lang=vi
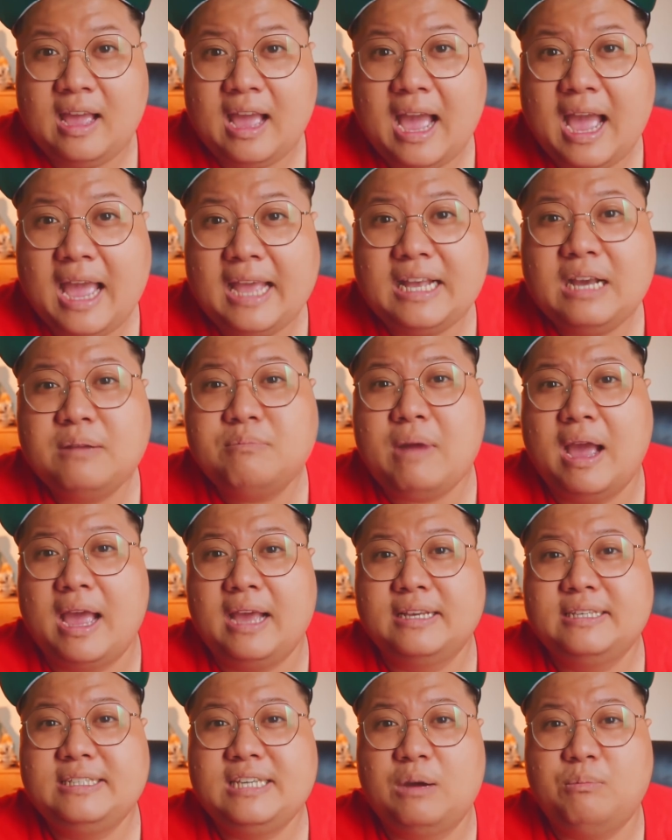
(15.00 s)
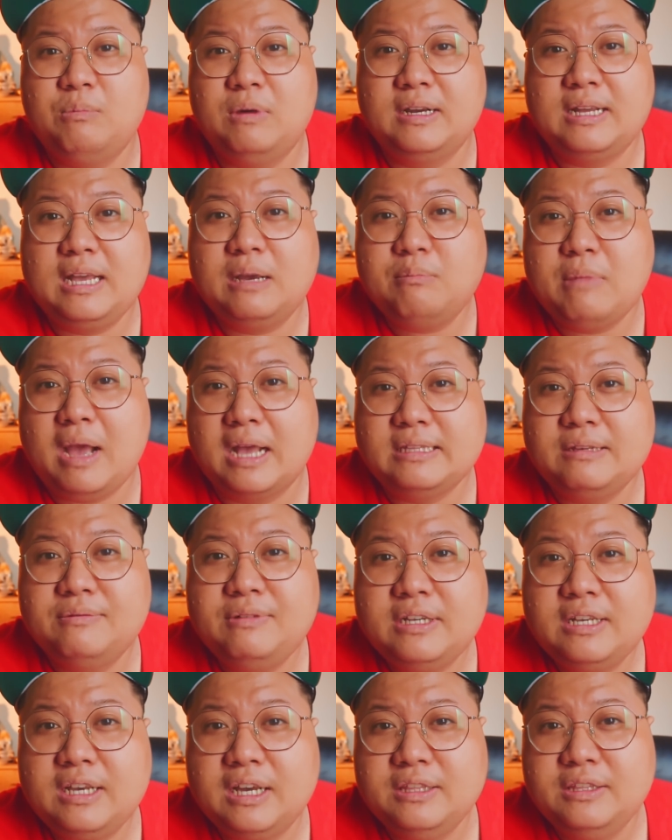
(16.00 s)
Hai các bạn, chào mừng các bạn đến
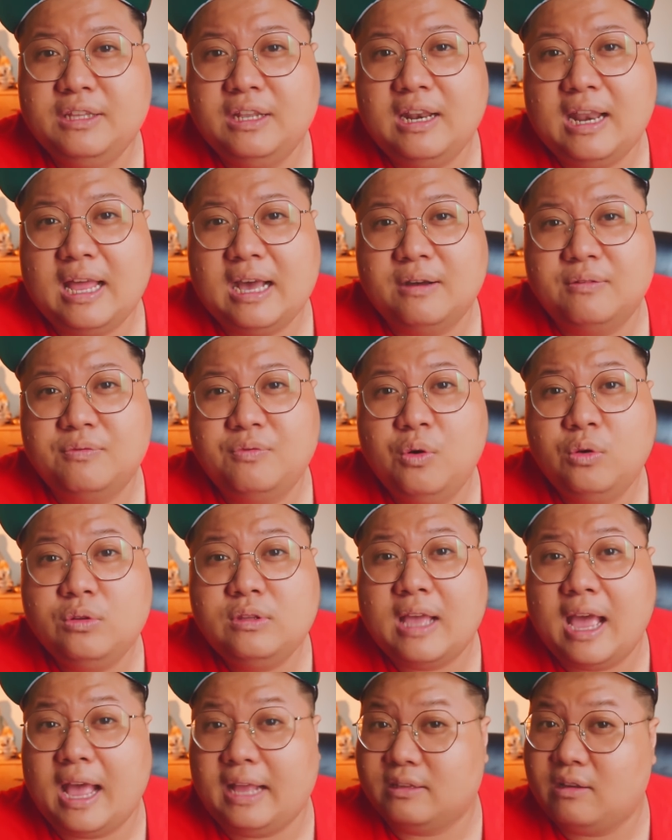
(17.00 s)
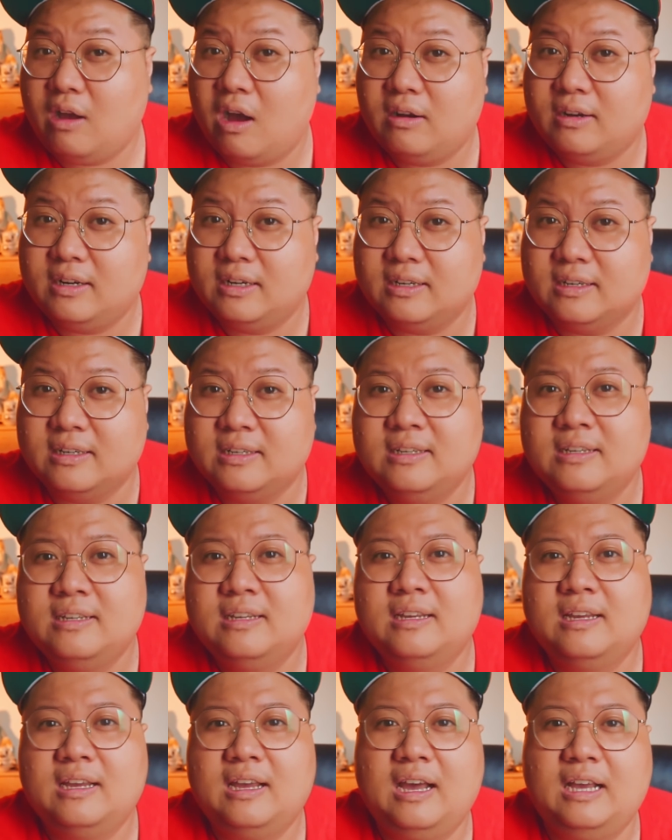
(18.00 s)
với kênh Đinh Lăng Food and Horror
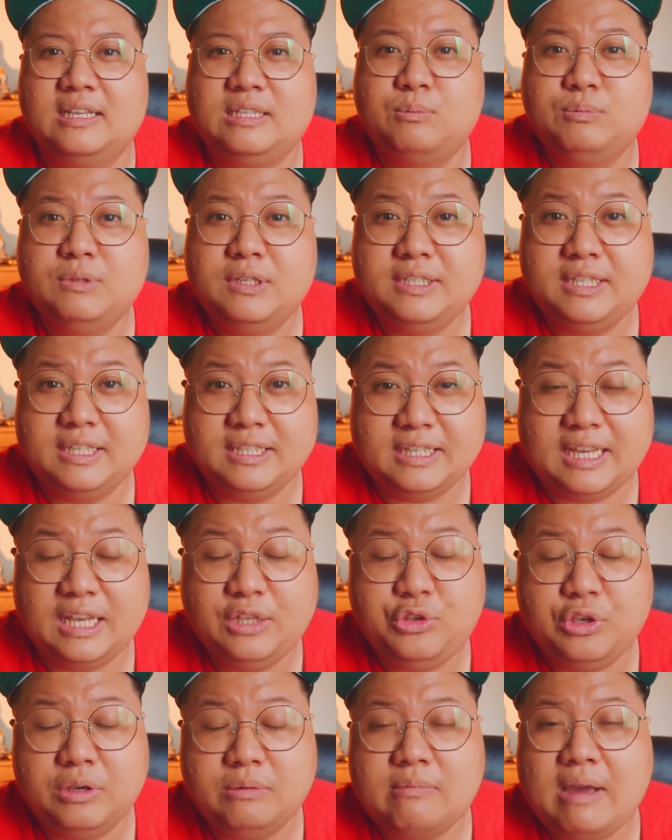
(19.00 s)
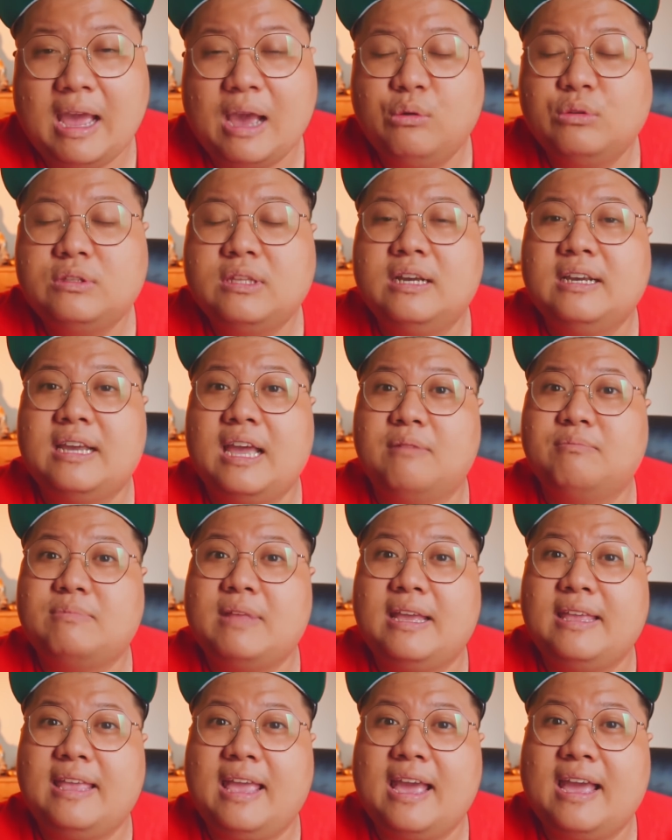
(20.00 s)
à, Trong chương trình kể chuyện ma của Tân ngày hôm
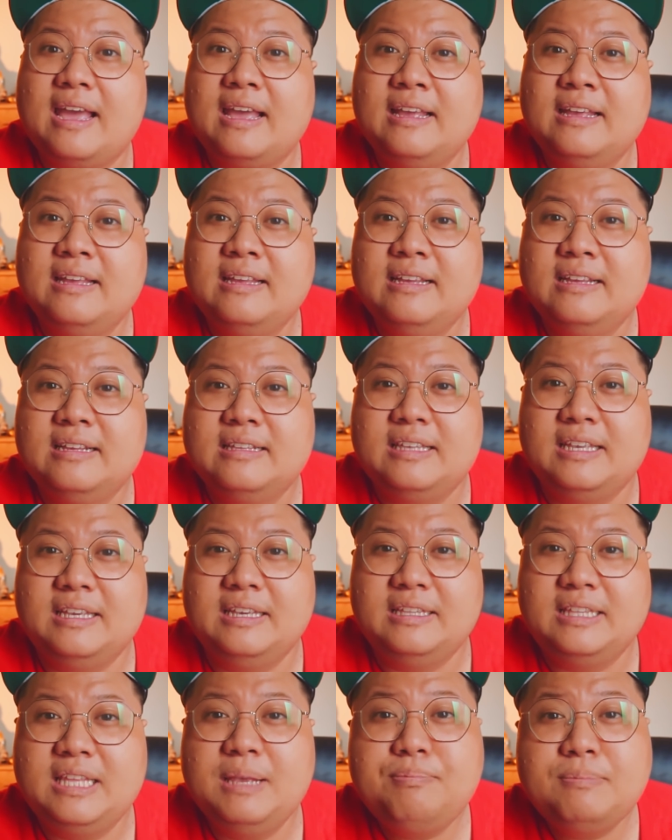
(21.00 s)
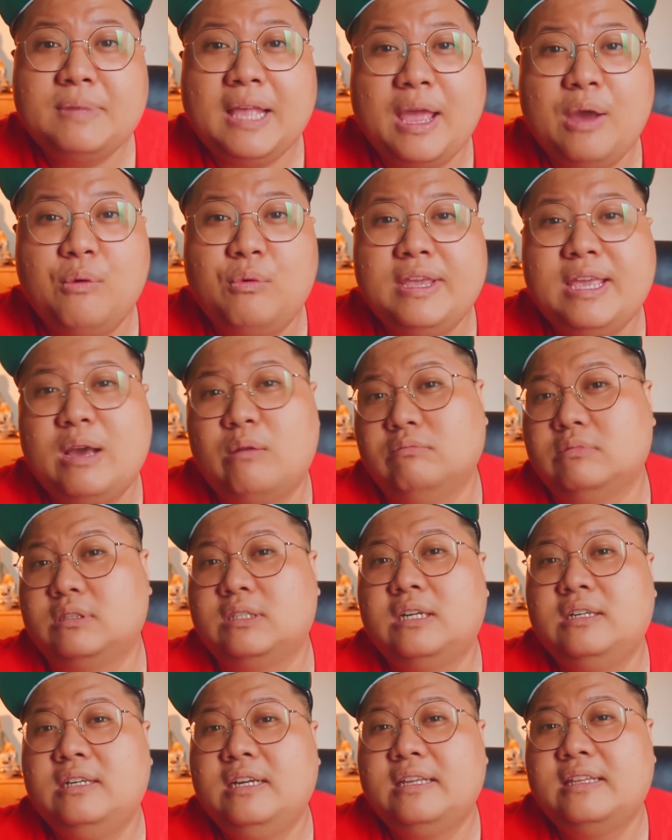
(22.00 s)
nay nha Thì tiếp theo cái dòng
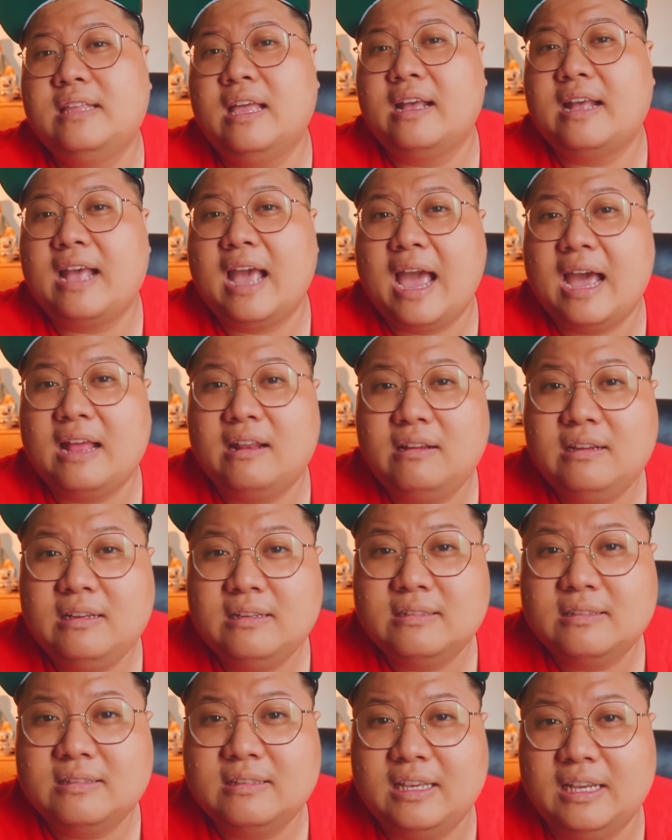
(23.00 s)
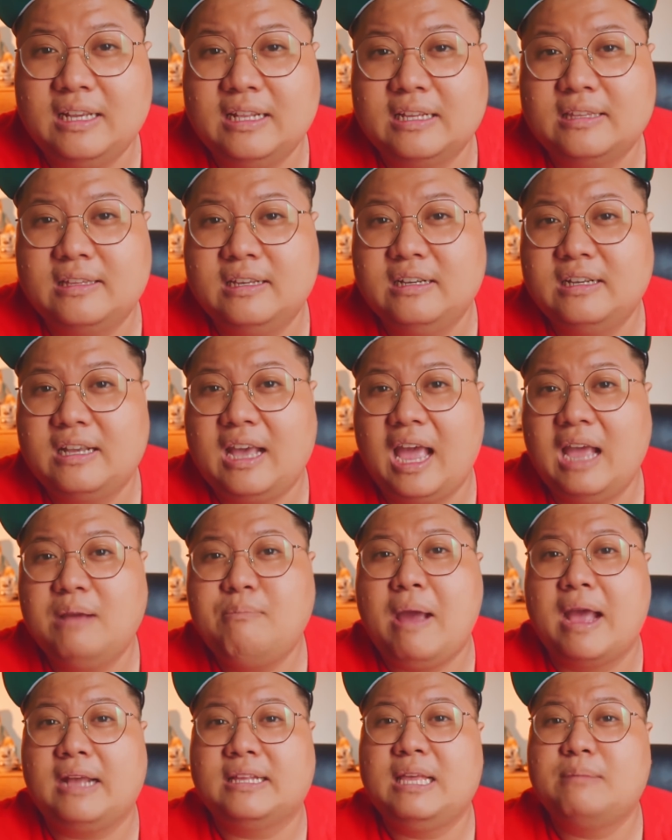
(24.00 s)
series TK đó Thì là Tân kể
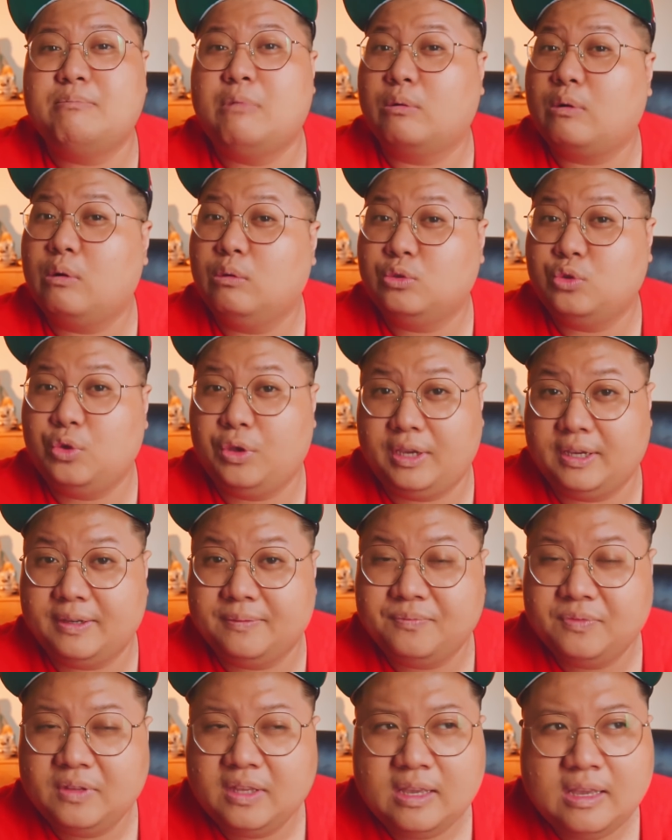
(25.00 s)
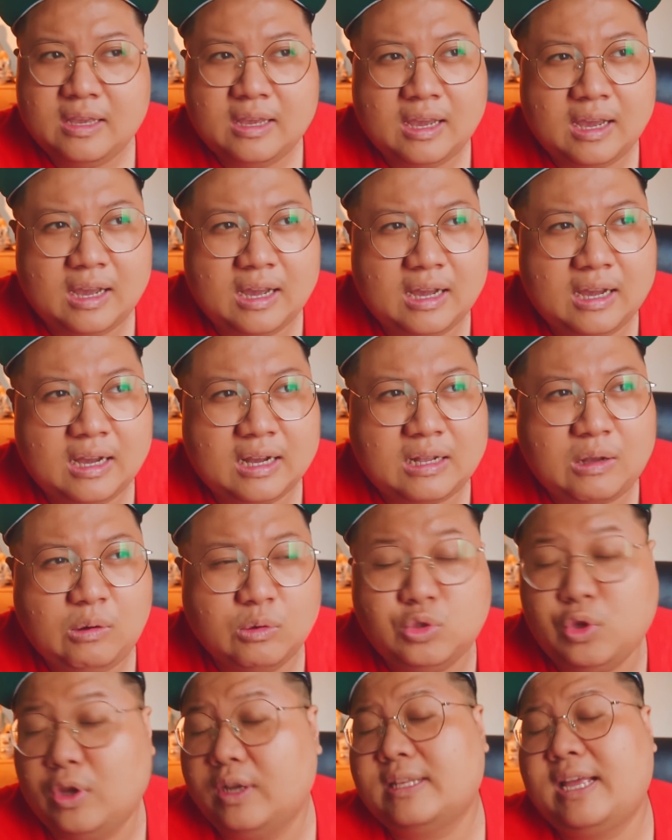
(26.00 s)
bạn thêm một câu chuyện à,
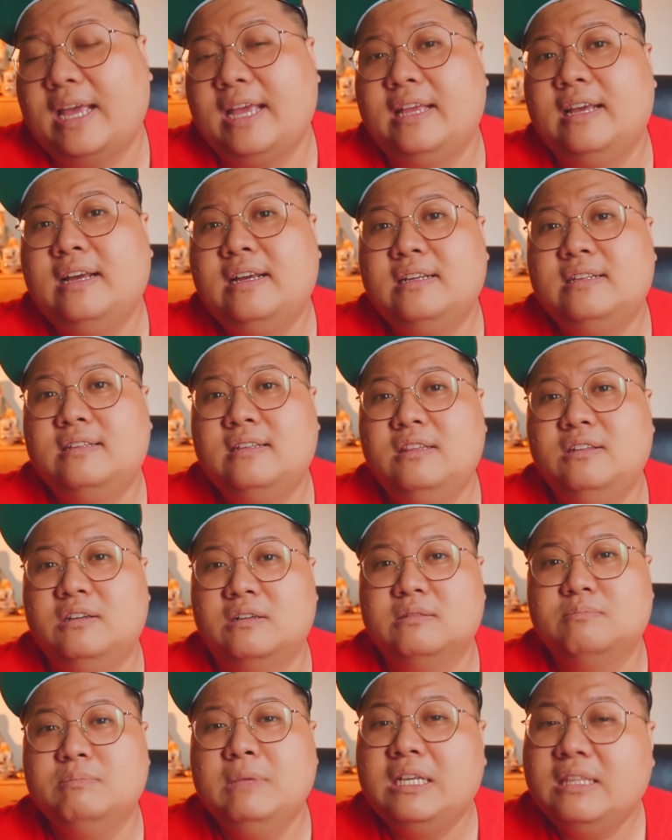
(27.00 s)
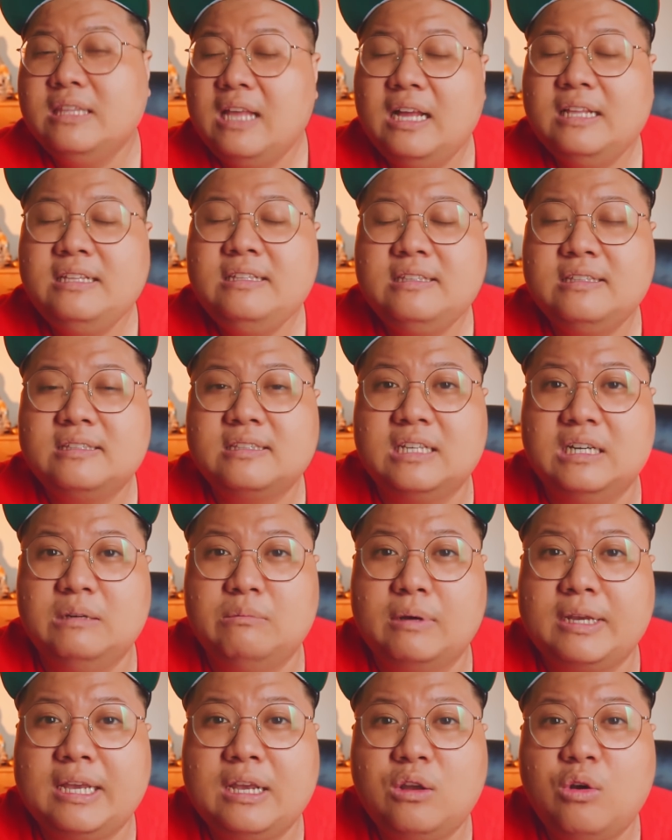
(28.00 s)
Câu chuyện này á, nó được biết đến từ
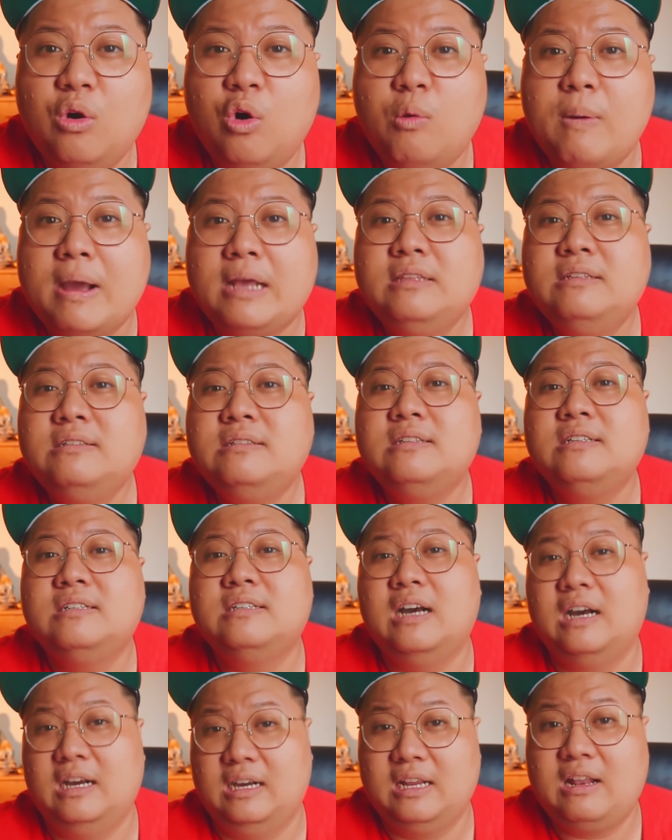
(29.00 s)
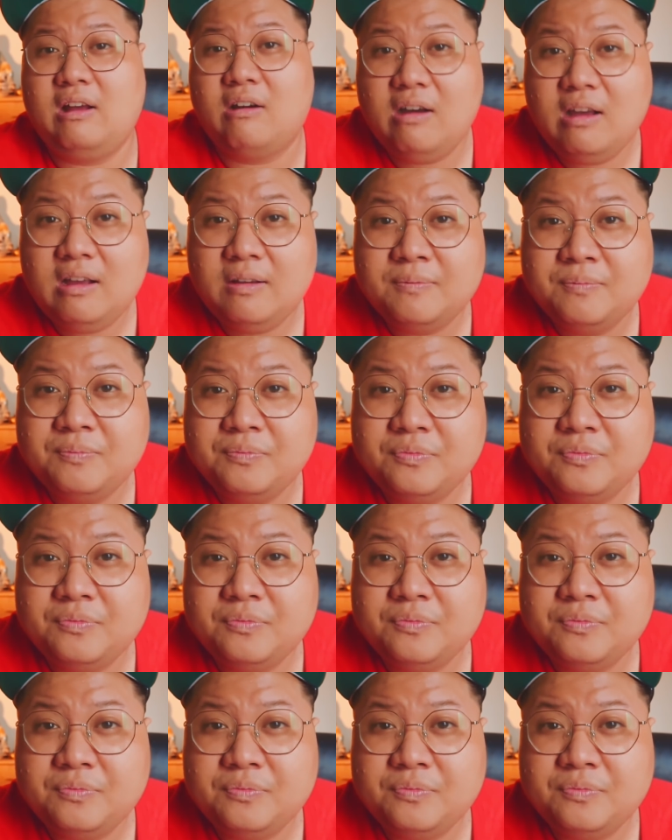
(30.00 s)
một cái cô bán nước gần ở đó